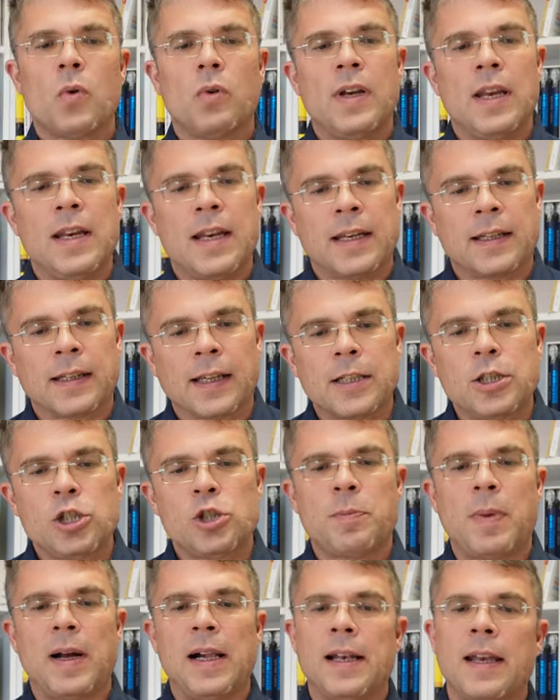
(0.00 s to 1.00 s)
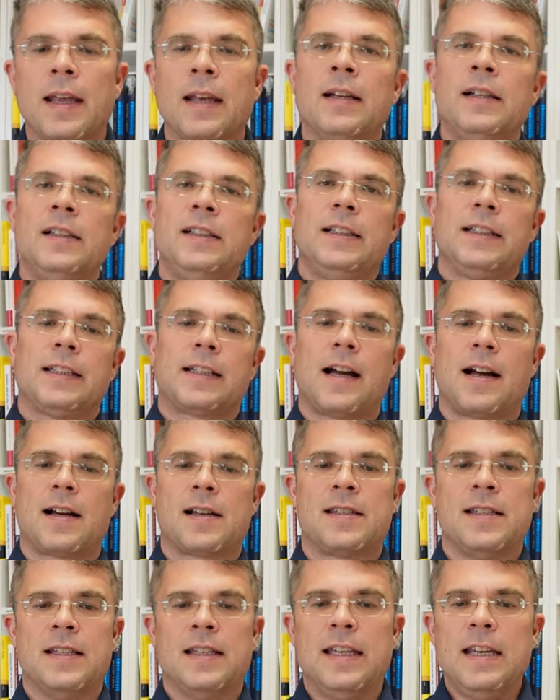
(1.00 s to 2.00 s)
Und in der dritten Spalte
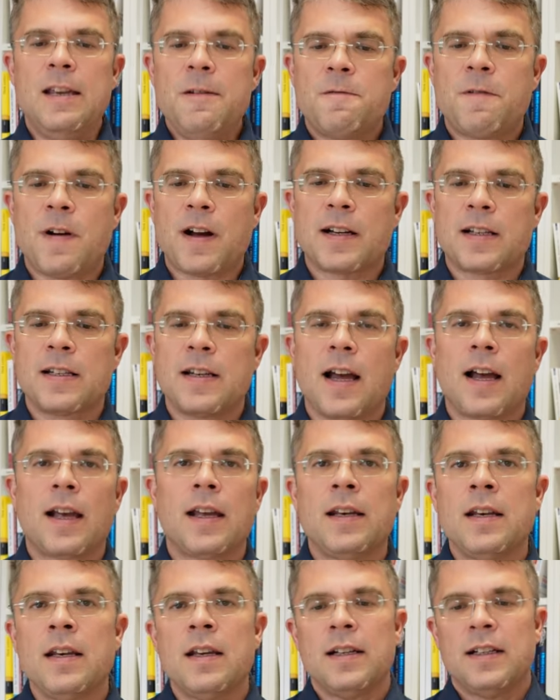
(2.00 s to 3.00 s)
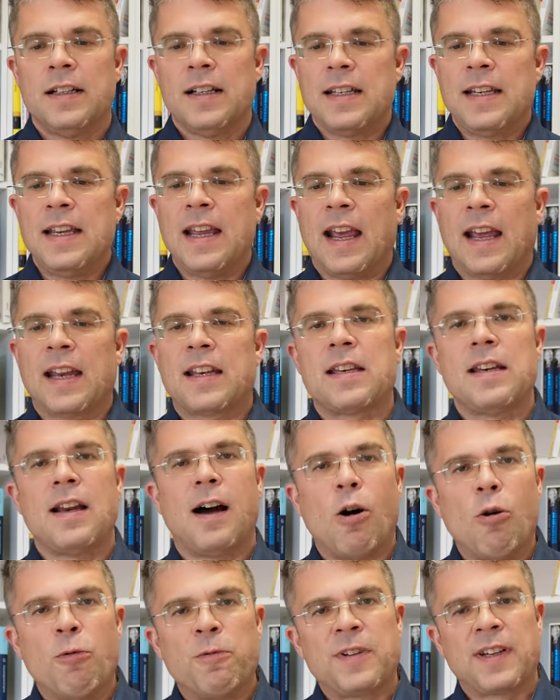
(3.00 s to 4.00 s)
tragen Sie die Fakten ein, die hätten
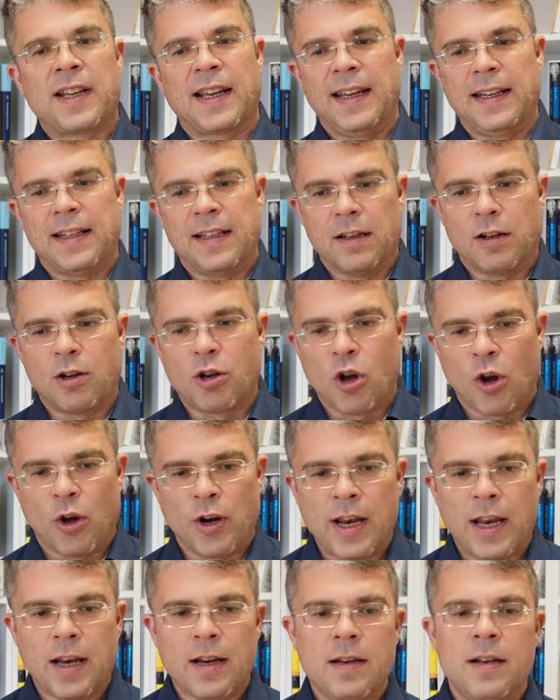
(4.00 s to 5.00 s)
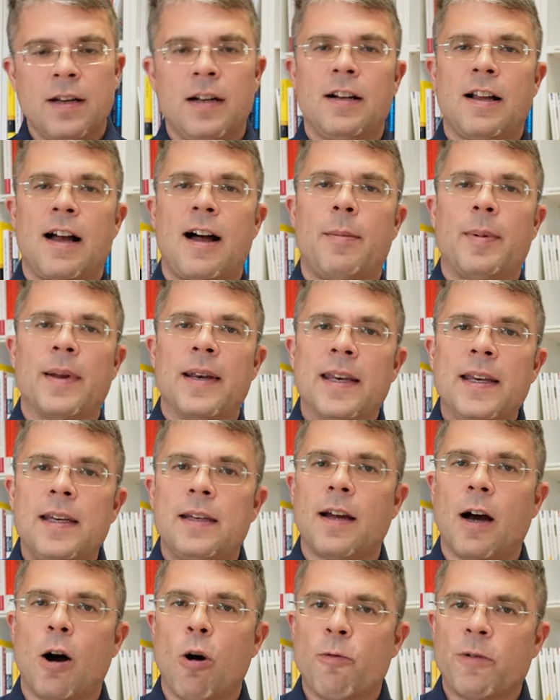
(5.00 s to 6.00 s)
auftreten können, aber
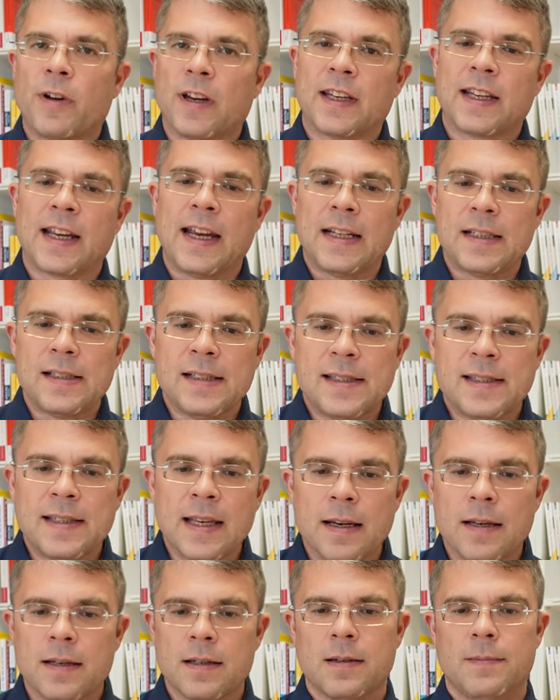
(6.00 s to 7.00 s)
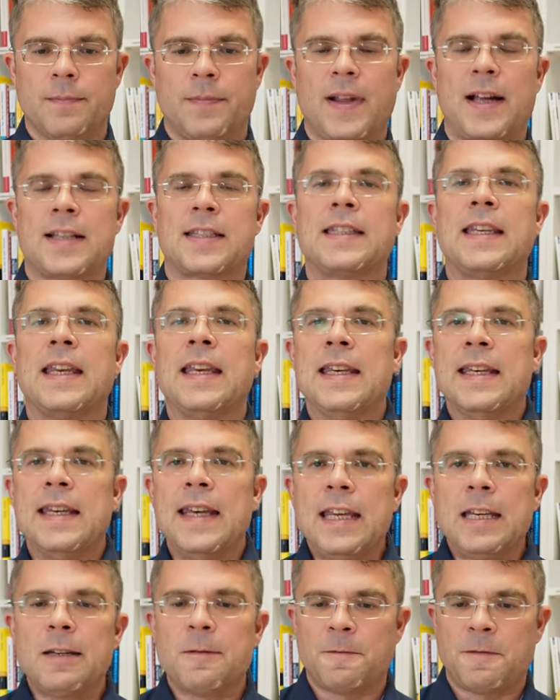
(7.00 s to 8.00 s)
nicht aufgetreten sind. Also die
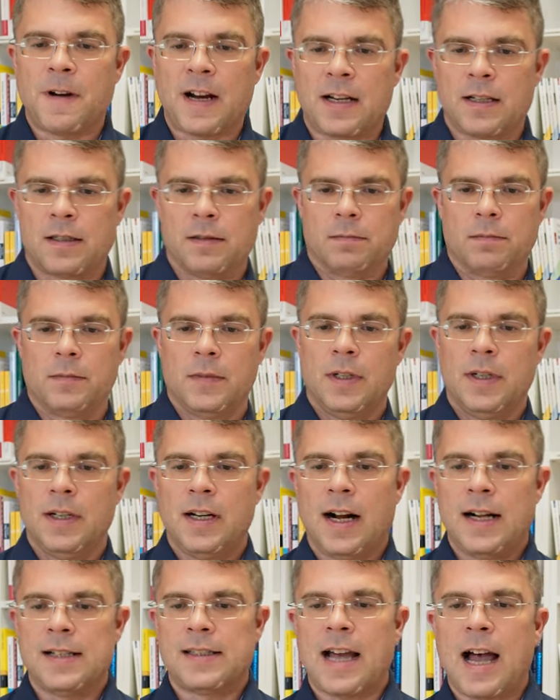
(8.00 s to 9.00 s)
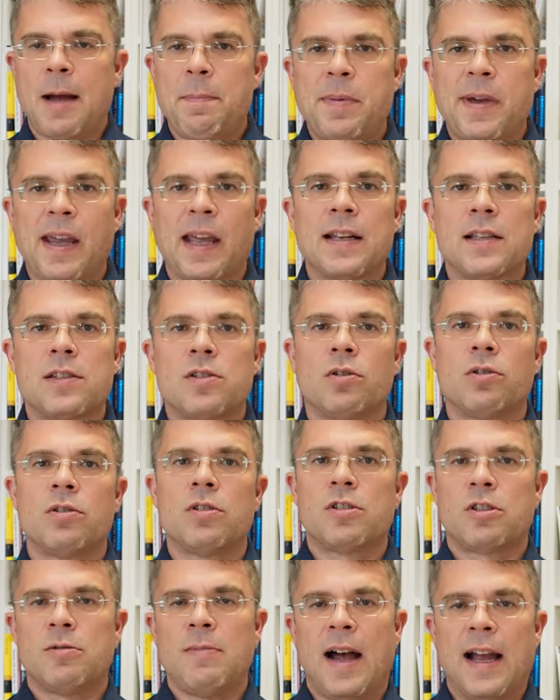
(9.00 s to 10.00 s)
Nicht-Fakten. Als
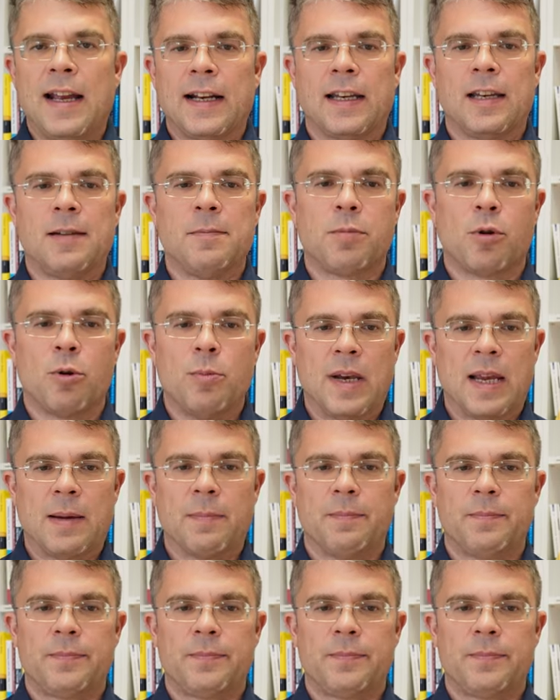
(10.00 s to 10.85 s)
Abgrenzung zum eigentlichen Problem.